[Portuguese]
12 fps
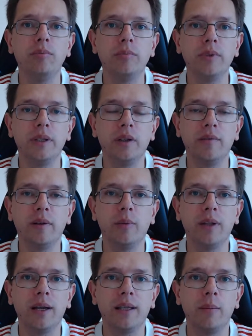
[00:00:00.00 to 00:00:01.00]
Então
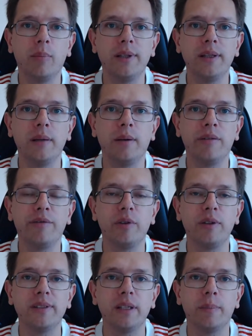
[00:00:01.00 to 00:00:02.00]
vamos lá, quem puder dar uma
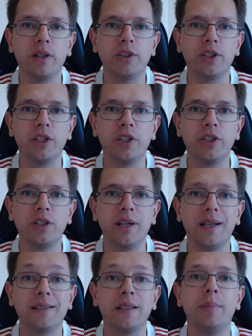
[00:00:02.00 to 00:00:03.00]
força aí para a gente
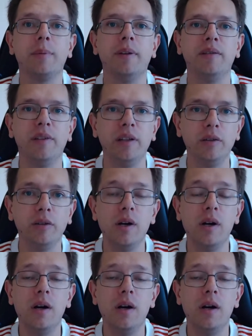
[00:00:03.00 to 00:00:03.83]
é sempre bem-vindo